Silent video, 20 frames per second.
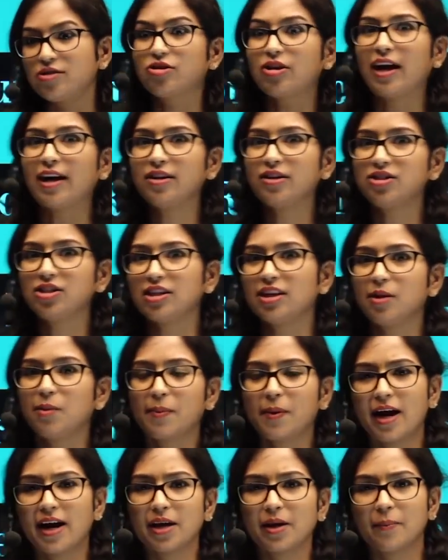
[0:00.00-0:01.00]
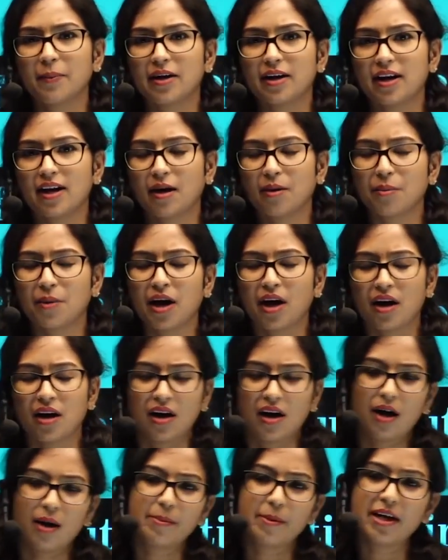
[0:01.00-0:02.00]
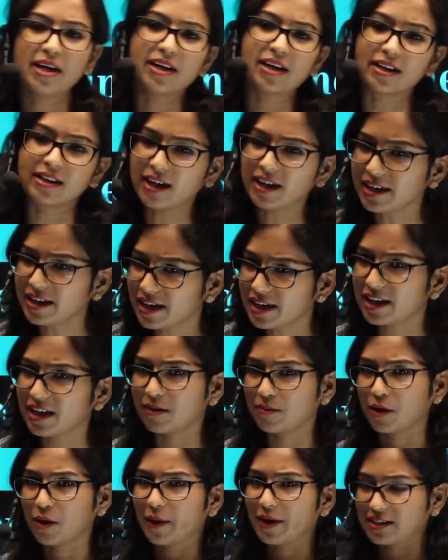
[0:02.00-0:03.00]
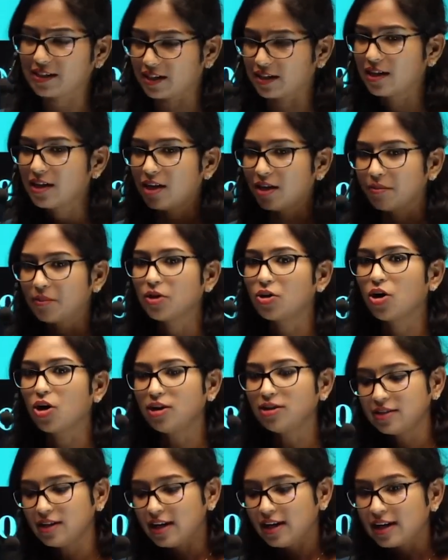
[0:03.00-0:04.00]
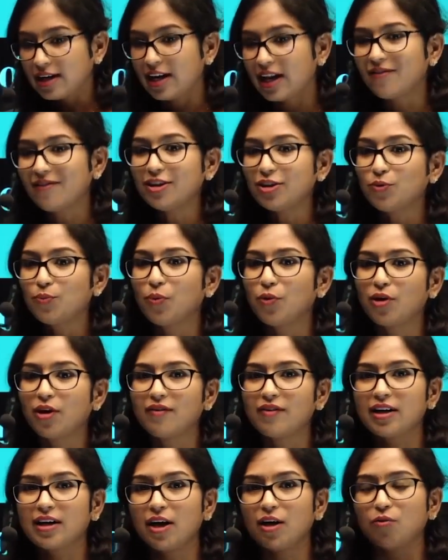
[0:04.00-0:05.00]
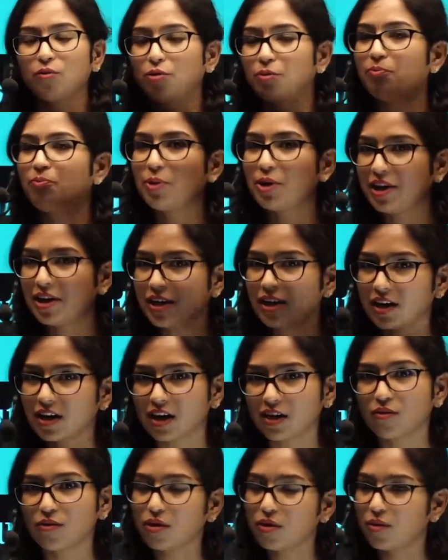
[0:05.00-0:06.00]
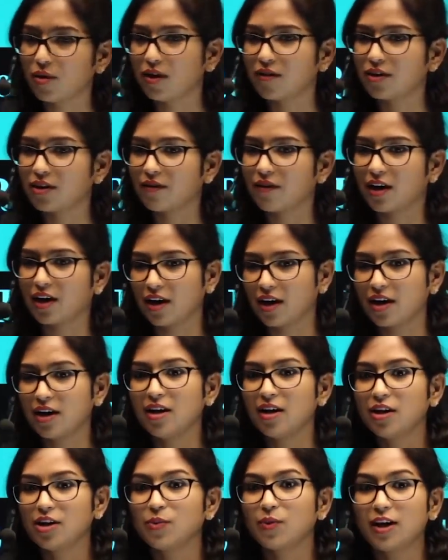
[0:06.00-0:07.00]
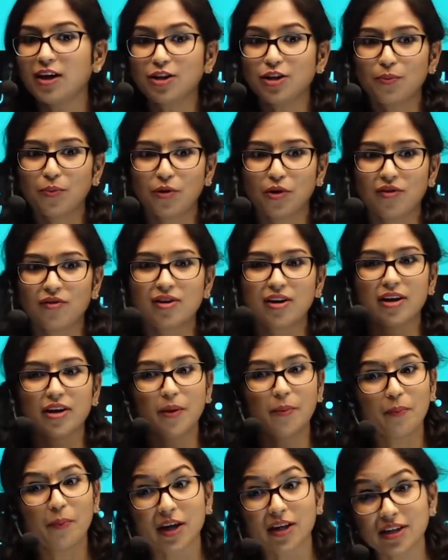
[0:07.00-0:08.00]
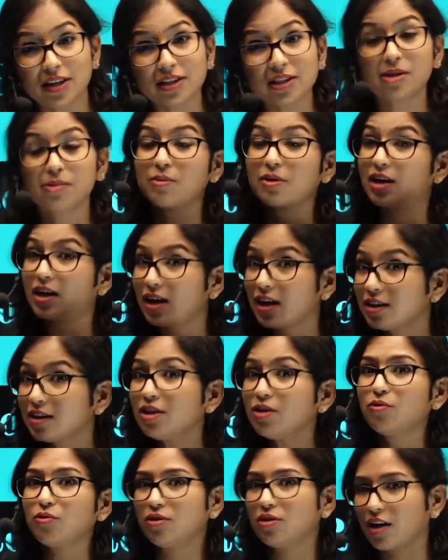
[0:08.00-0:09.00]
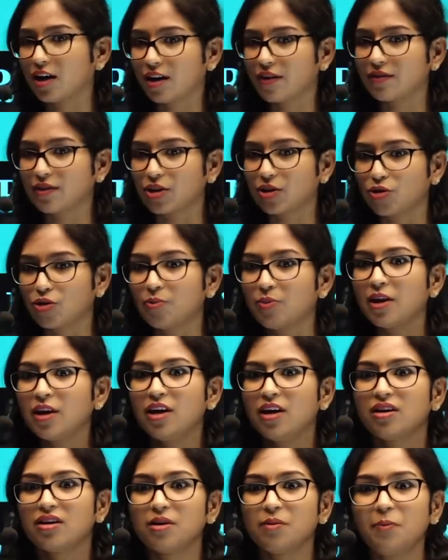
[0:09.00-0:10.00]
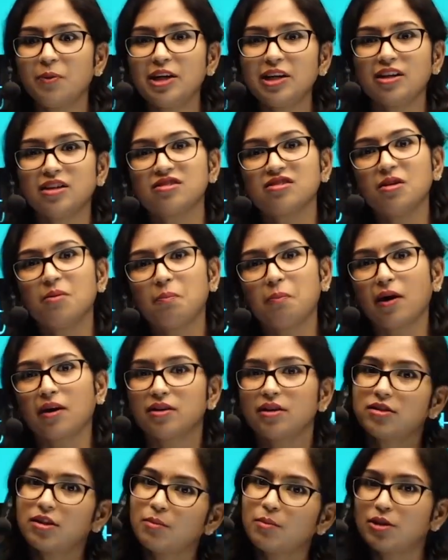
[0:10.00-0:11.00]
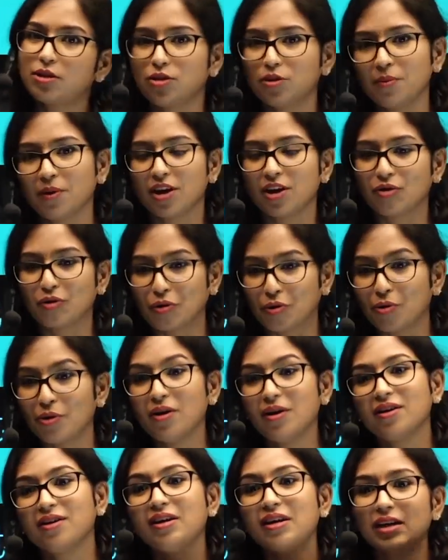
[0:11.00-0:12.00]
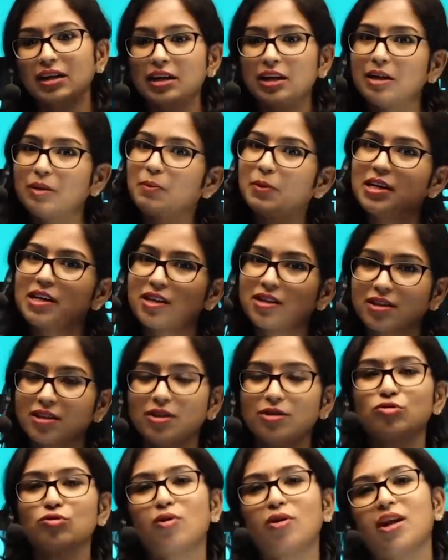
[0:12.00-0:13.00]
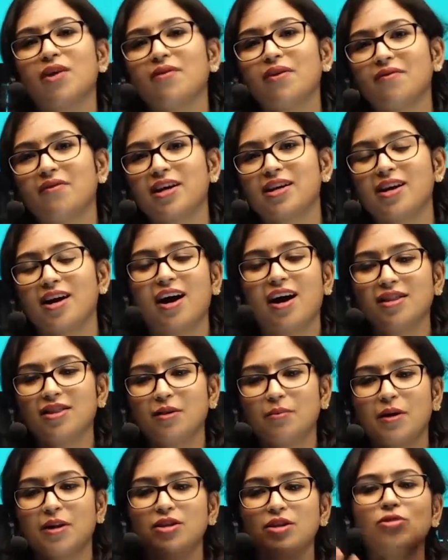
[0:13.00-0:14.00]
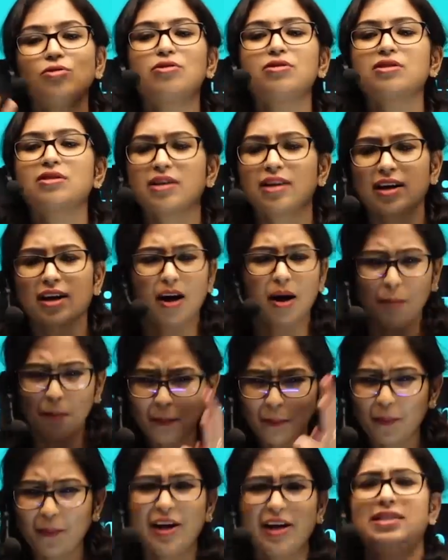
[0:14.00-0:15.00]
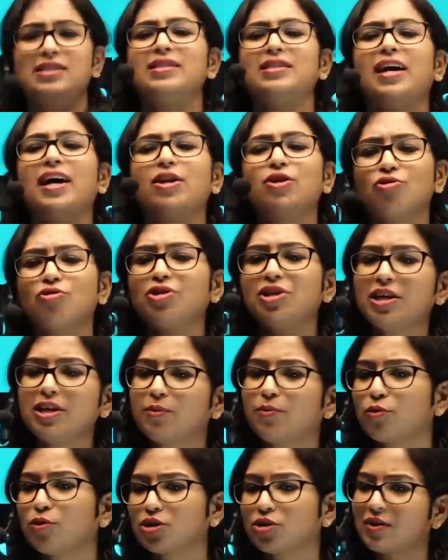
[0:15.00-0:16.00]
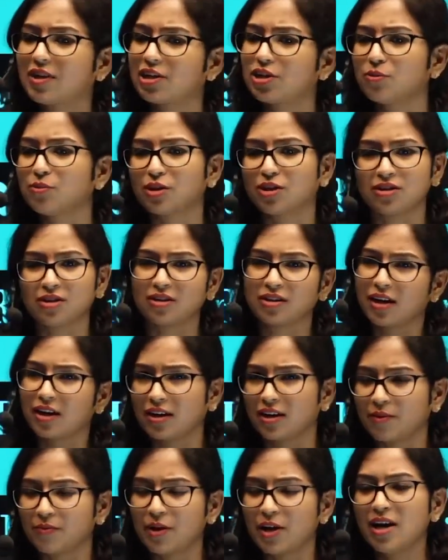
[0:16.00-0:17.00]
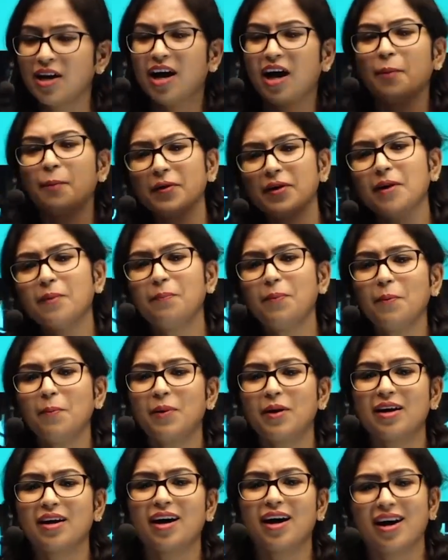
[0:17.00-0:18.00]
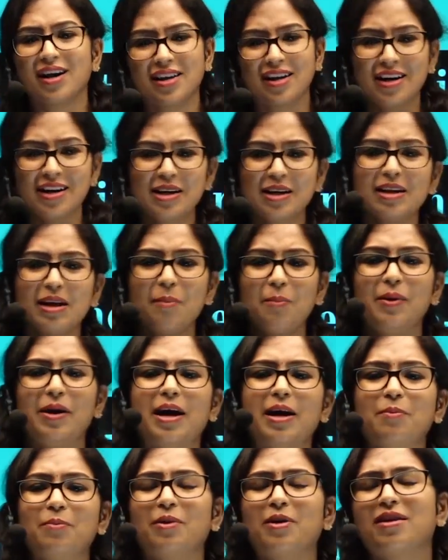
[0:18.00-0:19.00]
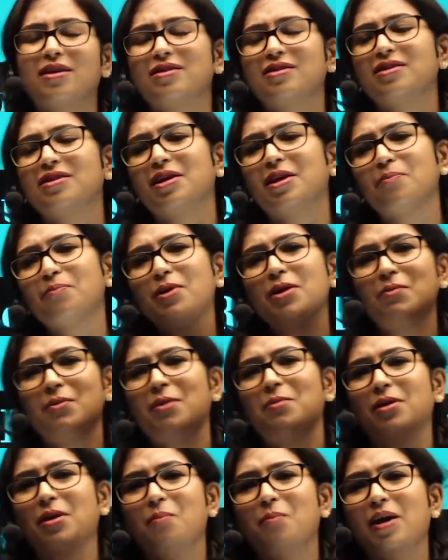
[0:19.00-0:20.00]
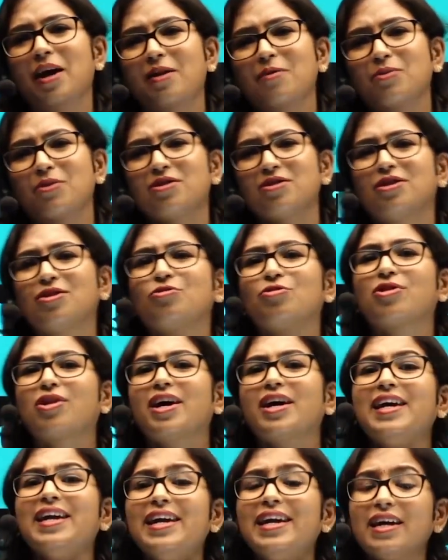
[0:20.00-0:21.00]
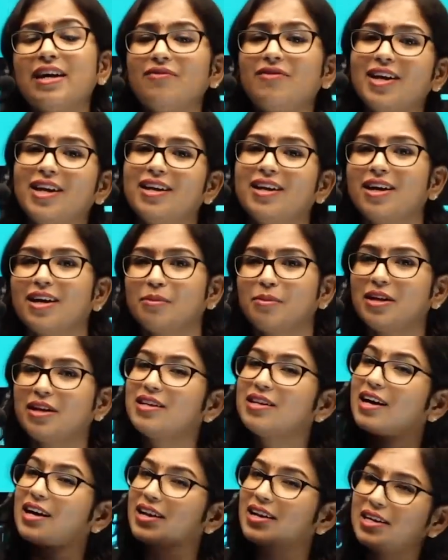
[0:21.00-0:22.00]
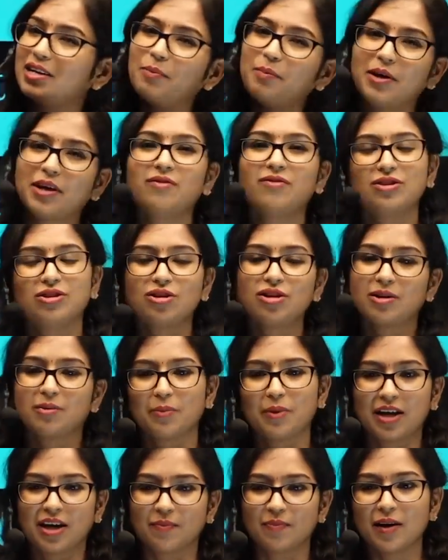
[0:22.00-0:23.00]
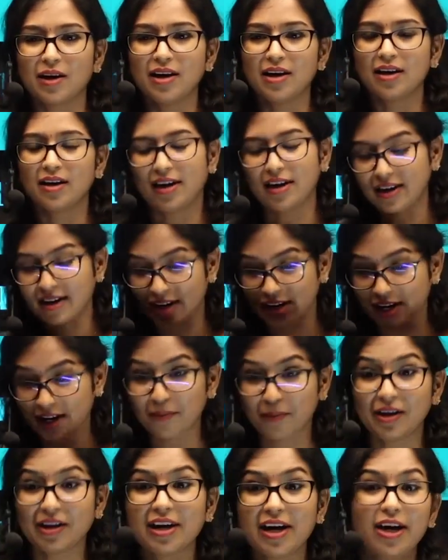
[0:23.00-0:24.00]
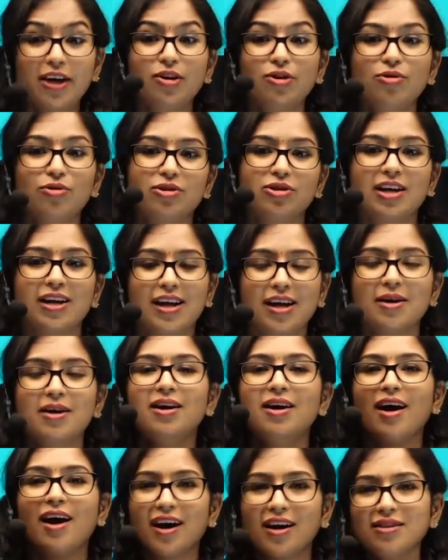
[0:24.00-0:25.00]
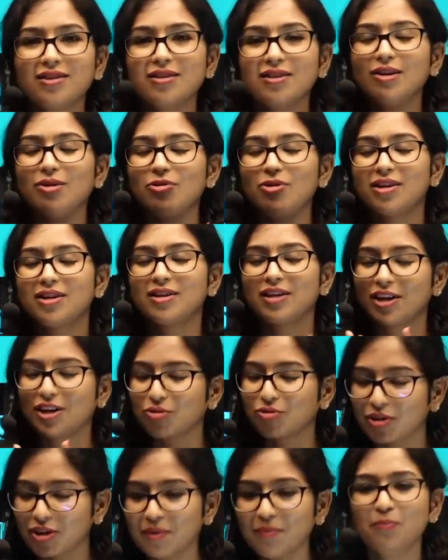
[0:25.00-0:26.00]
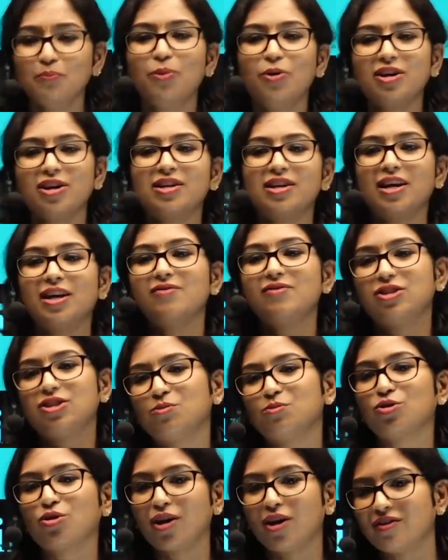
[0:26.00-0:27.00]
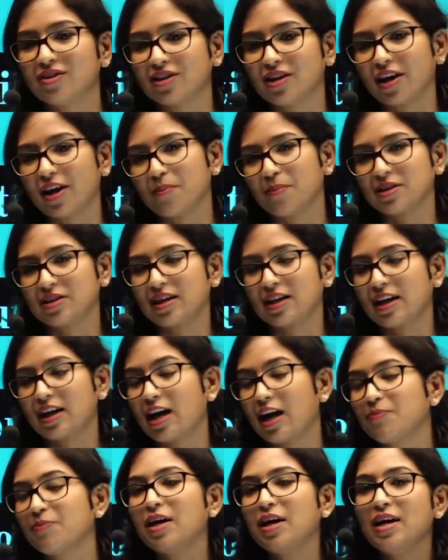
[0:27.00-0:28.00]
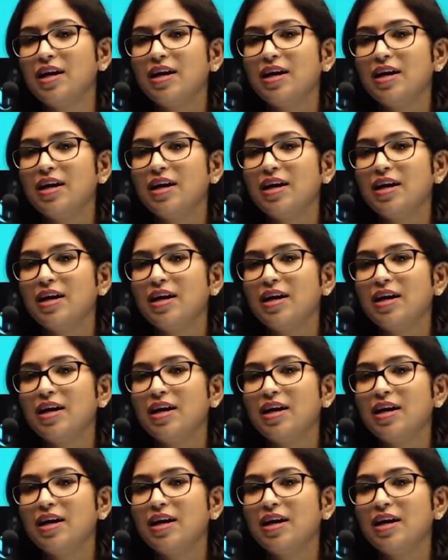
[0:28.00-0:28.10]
ஸ்ட்ராட்டஜிக்கல் பிளானிங் பண்ணலாமா அப்படிங்கிறது தான் இன்றைக்கி நம்ம கொஸ்டின் பிகாஸ் லெவன்த்து போகிறவங்க ஒரு பெரிய கனவோடு உள்ளே வருவாங்க டுவெல்த்து போகிறவங்களுக்கு பதட்டம் கலந்த ஒரு கனவு இருக்கும் ரிப்பீட்டர்ஸ்க்கு பதட்டம் மட்டுமே இருக்கும் ரீரி ரிப்பீட்டர்ஸ்க்கு சொல்லவே வேண்டாம் அந்த மாதிரி ஒரு கம்ப்ளீட் சினாரியோ நீட்டை பொறுத்த வரைக்கும் இருந்துகிட்டே இருக்கு அப்போ எப்படி பண்ணலாம் என்ன தான் பிளான் பண்ணுறது எப்படி மேம் நான் பிளான் பண்ணுறது எனக்கு ஒரு ஐடியாவே இல்லை அப்படின்னு நிறைய பேர் வந்து இருப்பீங்க ரைட் நிறைய பேர் கேட்டு இருந்தீங்க அதுக்கு தான் உங்களுக்கு நான் எனக்கு ஒரு இம்பார்ட்டண்ட்டான விஷயம் சொல்ல வந்திருக்கேன் பசங்களா